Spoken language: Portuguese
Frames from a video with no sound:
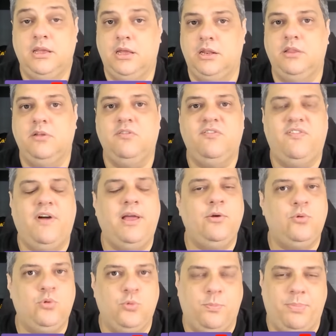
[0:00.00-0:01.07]
Ele não vai
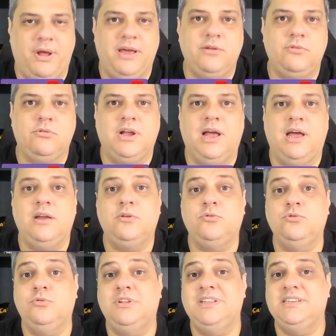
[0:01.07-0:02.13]
ocupar o
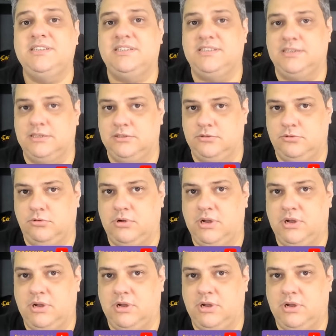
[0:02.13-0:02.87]
cargo do Alessandro.